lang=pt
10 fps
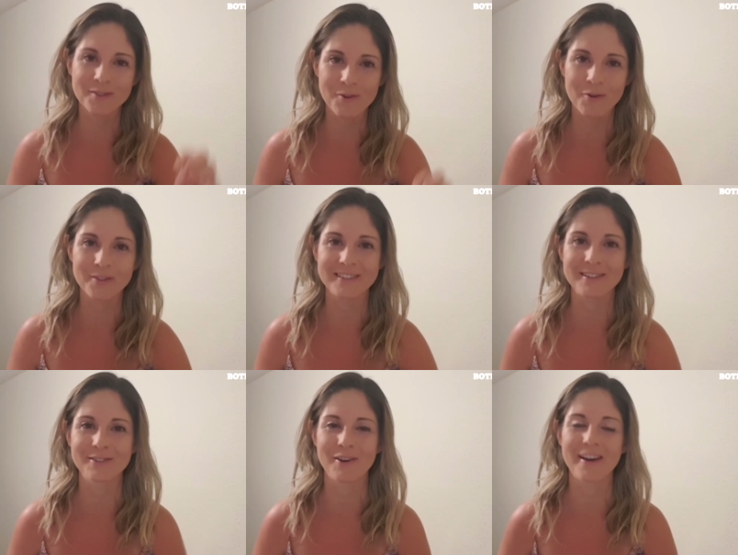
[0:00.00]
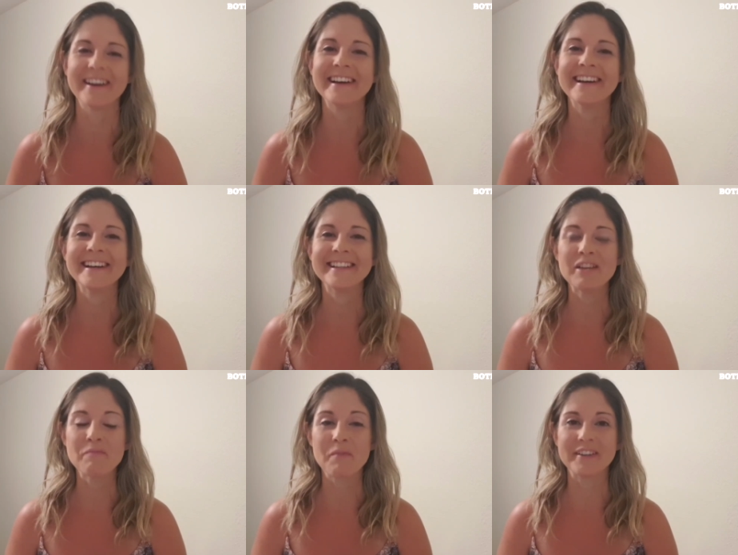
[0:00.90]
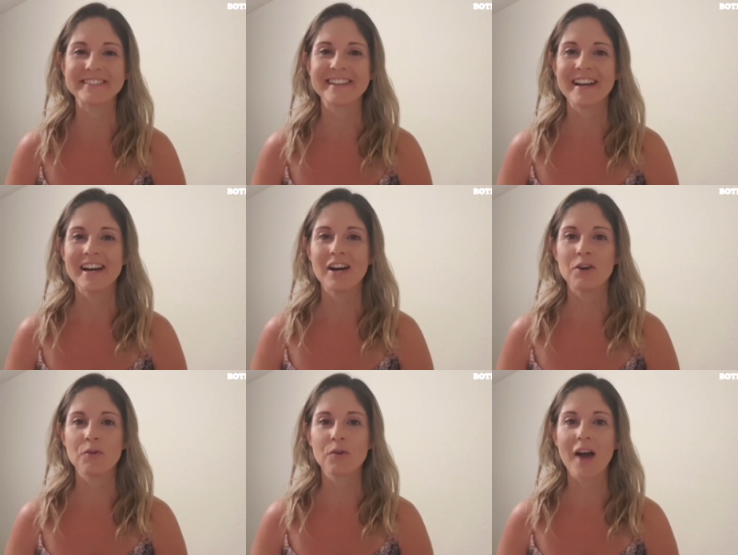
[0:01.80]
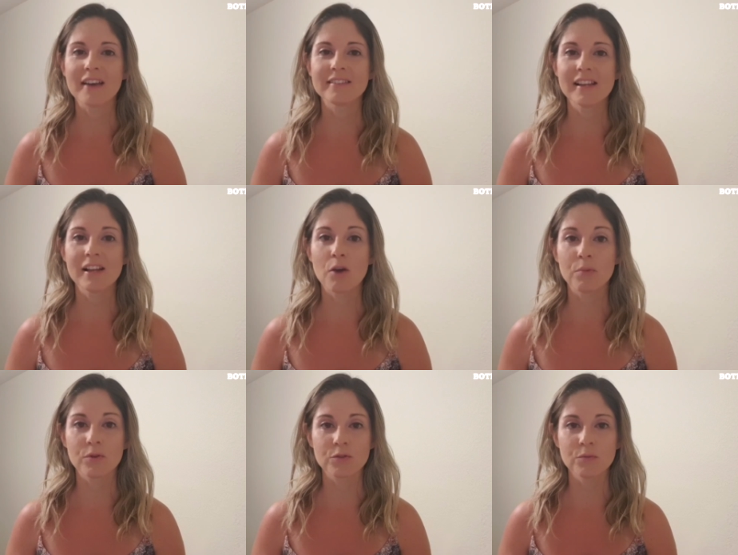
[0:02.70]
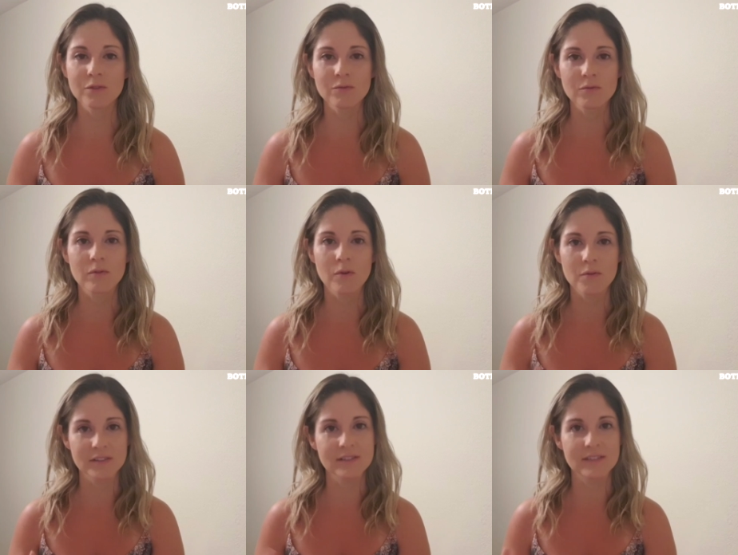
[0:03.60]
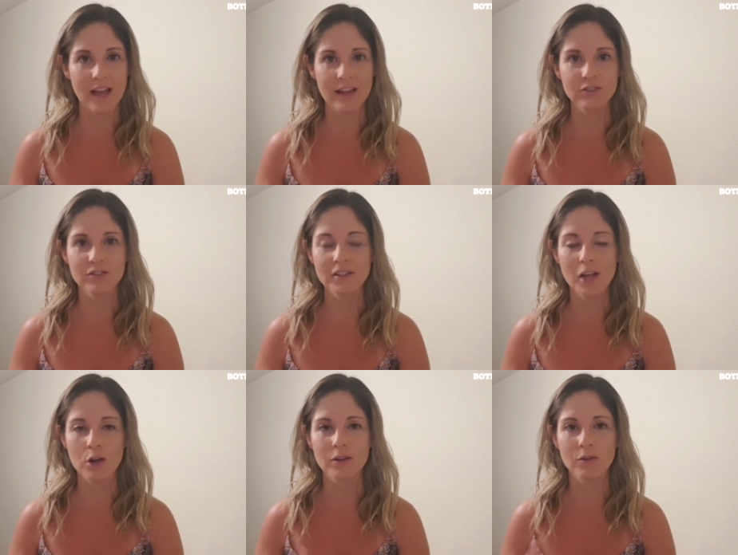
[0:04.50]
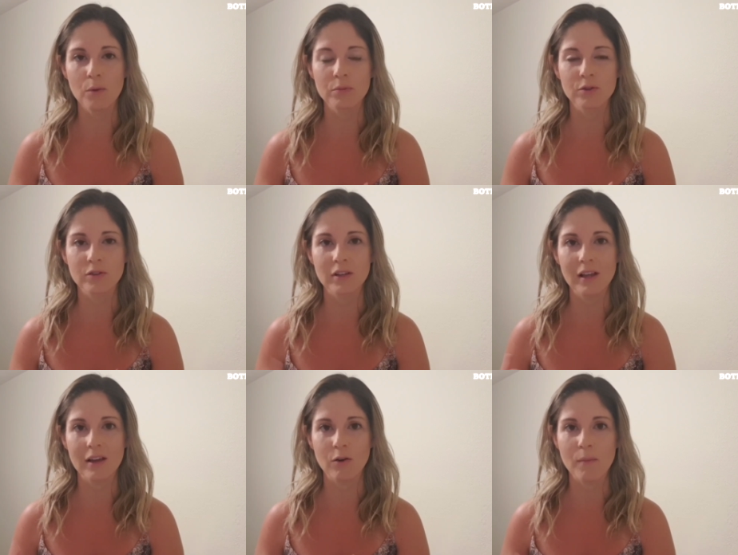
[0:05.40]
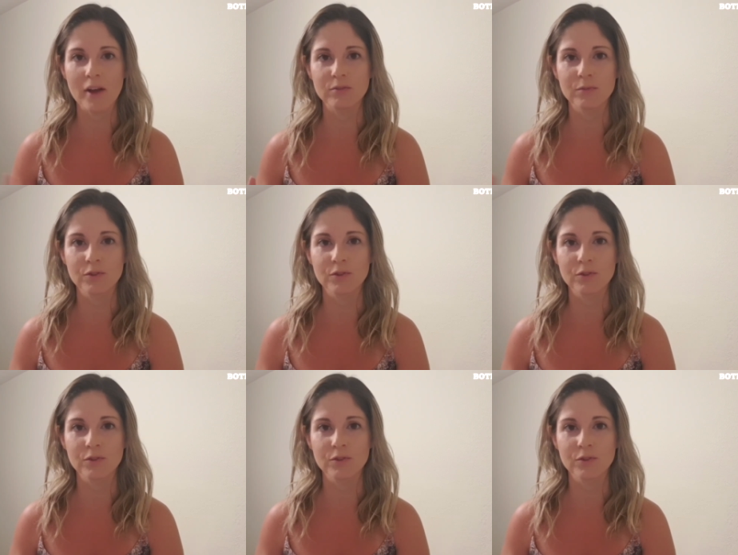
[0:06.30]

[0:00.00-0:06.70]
mas eu conto essa história depois. O, o Gasly ele é um piloto muito consistente, ele é um piloto que comete